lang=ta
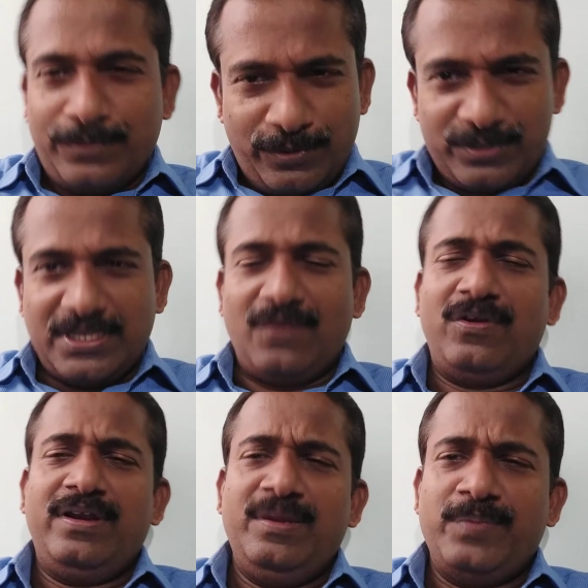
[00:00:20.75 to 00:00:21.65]
ஒரு
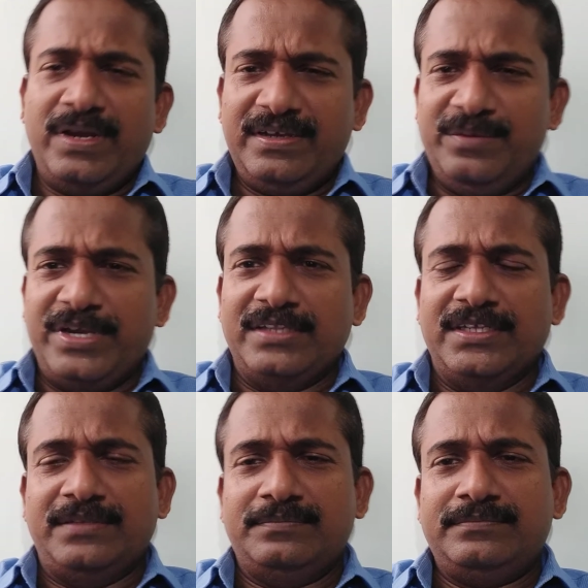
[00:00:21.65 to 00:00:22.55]
தவறான பழக்கம்
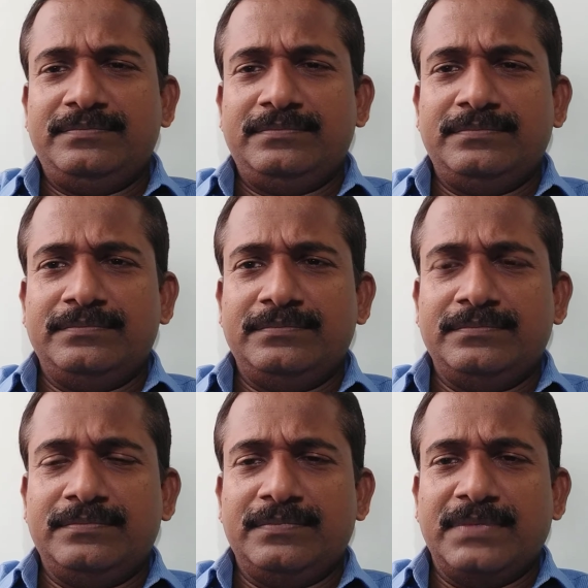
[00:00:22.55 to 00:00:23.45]
இருந்தது
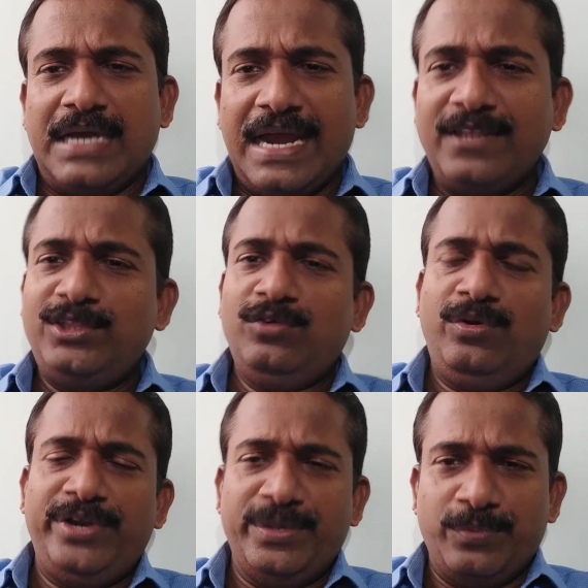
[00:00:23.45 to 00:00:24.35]

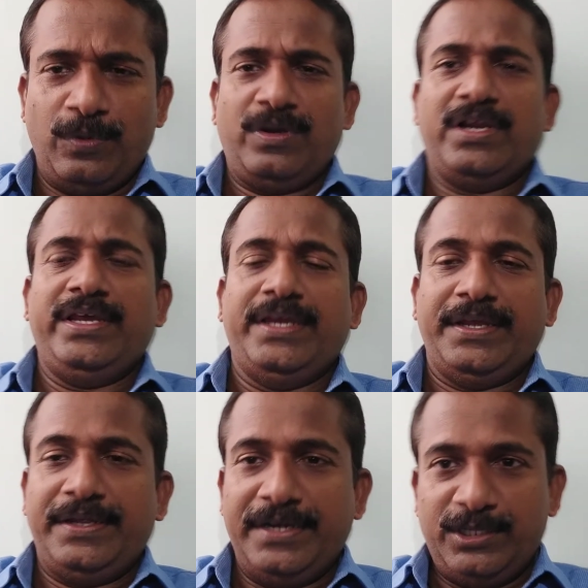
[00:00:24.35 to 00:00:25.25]
அடுத்தவருடைய பொருள்களை
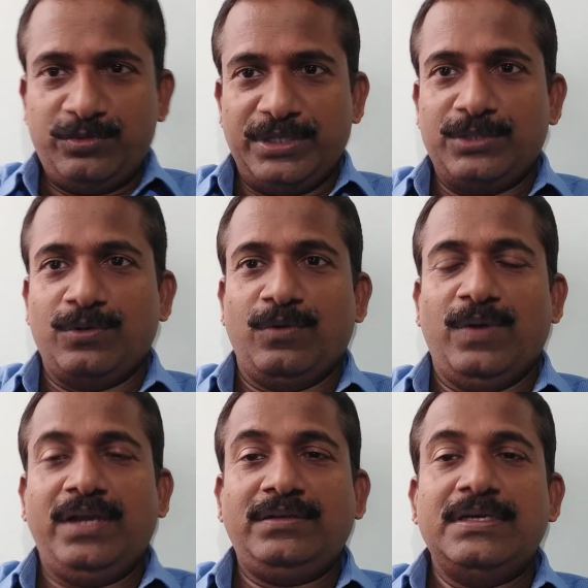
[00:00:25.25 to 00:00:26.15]
எடுத்து
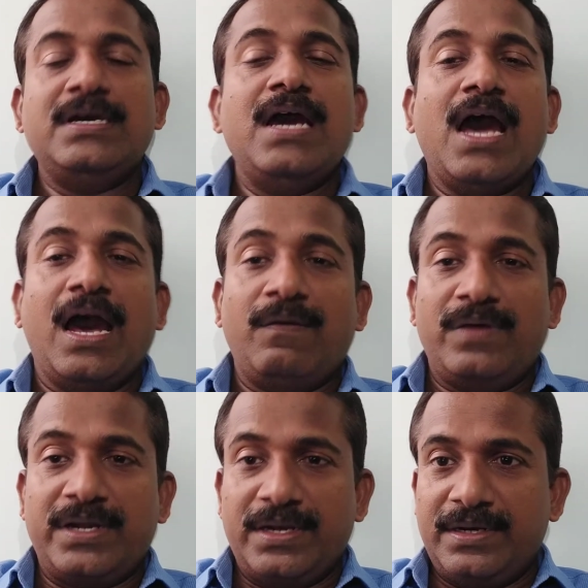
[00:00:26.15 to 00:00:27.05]
வைத்துக்கொள்வான்
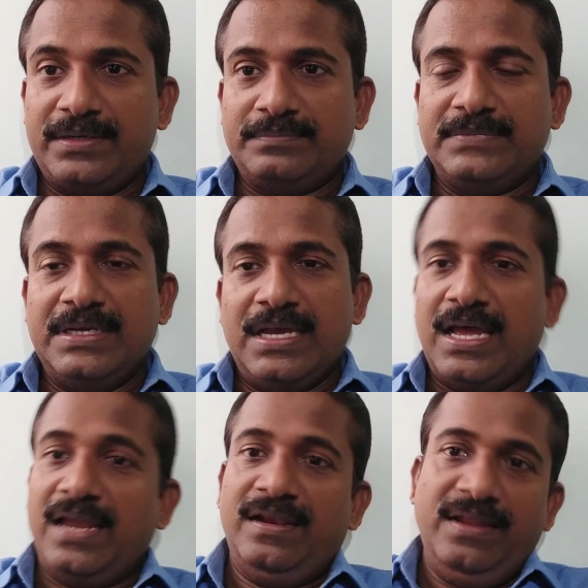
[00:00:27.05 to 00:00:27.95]
அவர்கள்
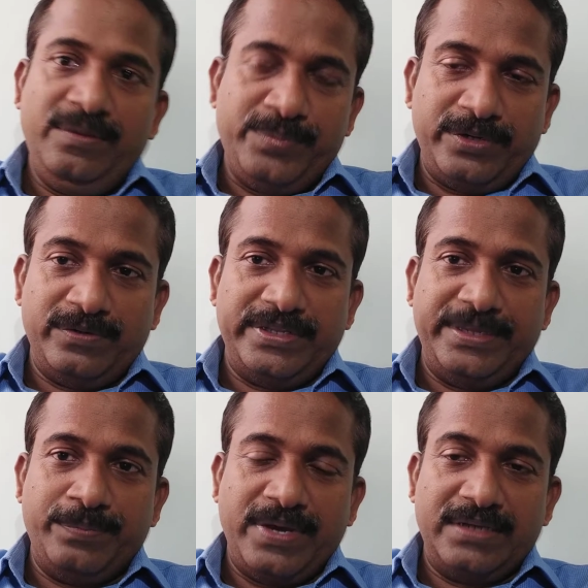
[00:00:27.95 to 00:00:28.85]
அல்லல் படுவதை
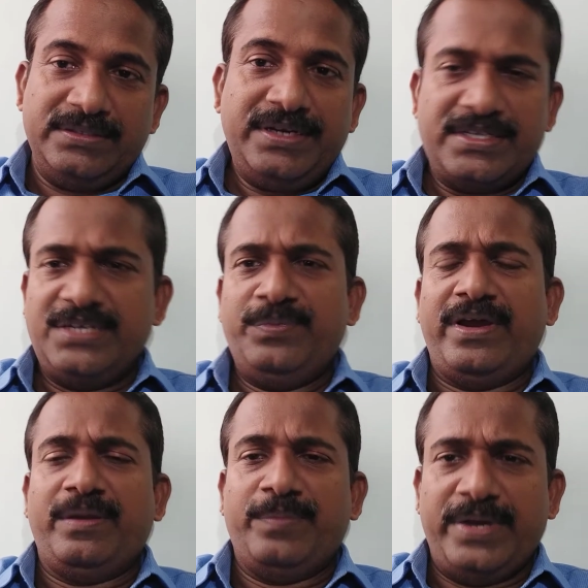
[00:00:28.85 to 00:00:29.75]
பார்த்து
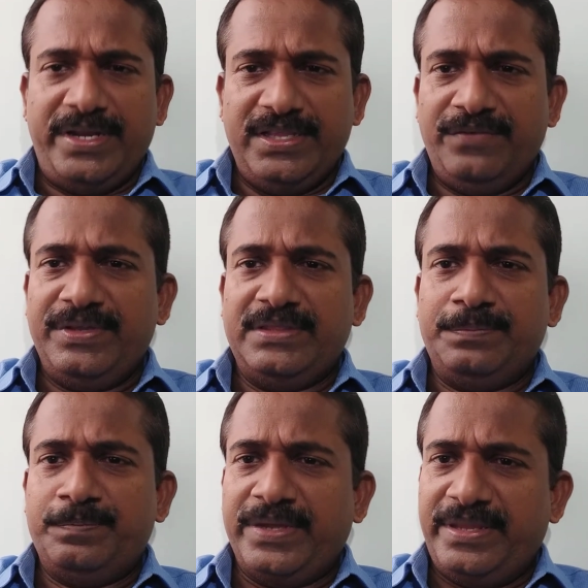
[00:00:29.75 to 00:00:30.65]
ரசிப்பான் பரிதவித்
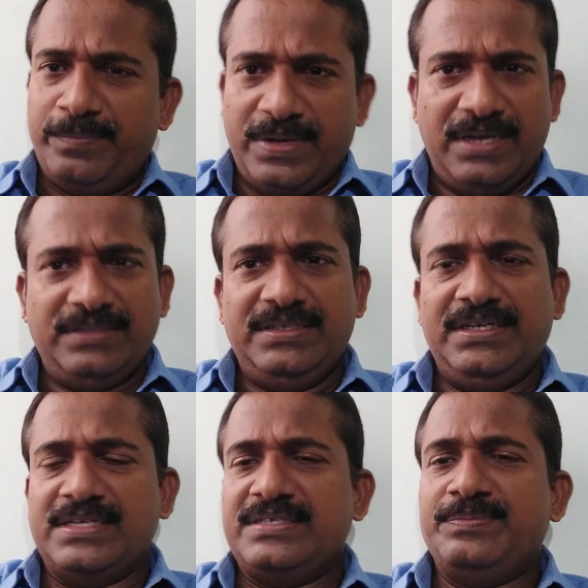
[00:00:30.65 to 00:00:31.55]
அதை பார்த்து
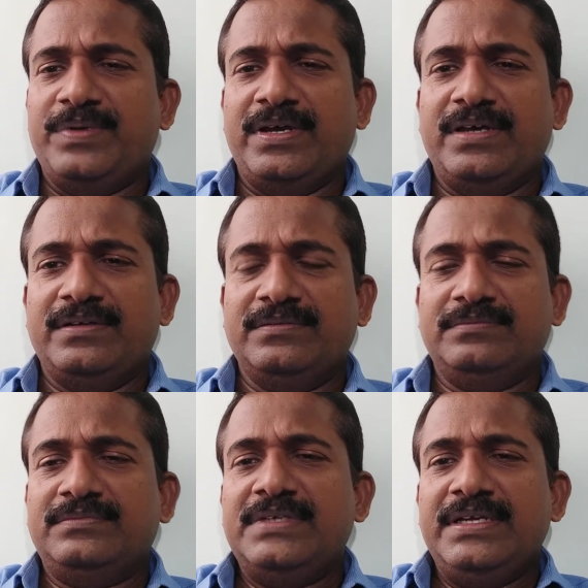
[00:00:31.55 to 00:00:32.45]
ரசிப்பான்
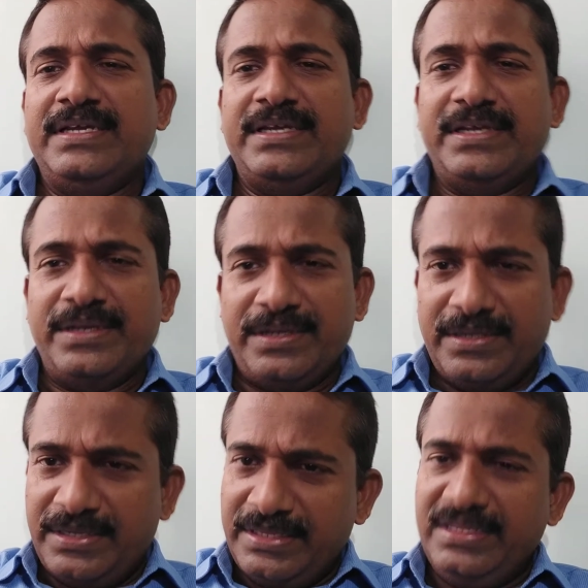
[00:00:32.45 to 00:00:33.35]

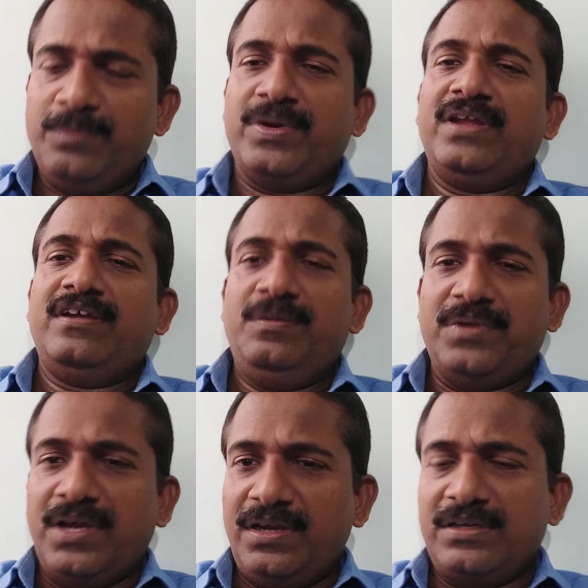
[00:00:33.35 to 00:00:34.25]
இந்த பழக்கம்
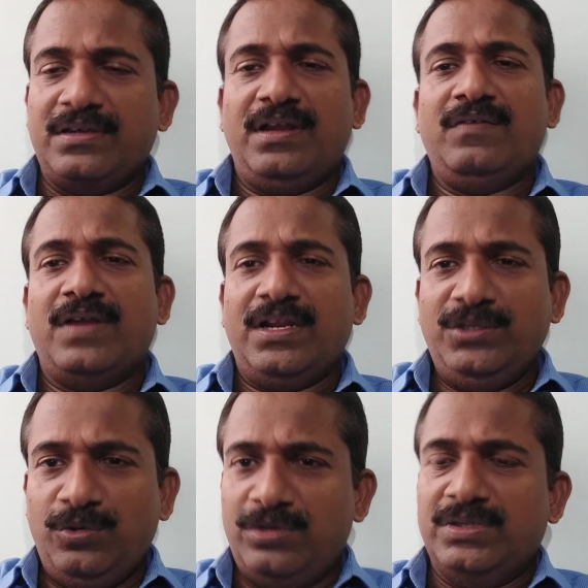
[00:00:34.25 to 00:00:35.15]
நாளுக்கு நாள்
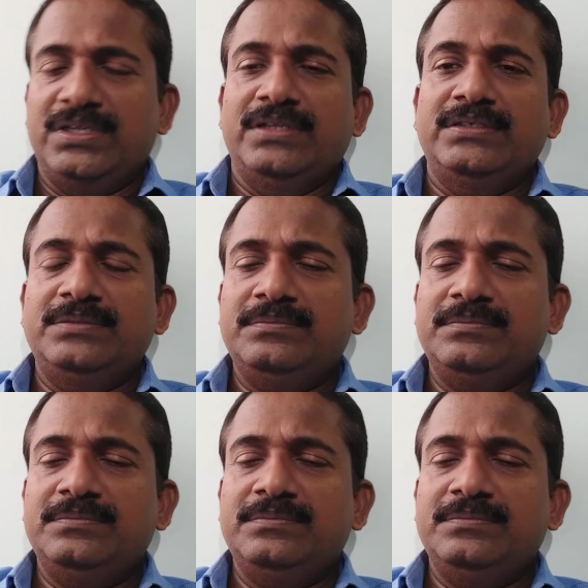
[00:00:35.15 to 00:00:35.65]
வளர்ந்து கொண்டு வந்தது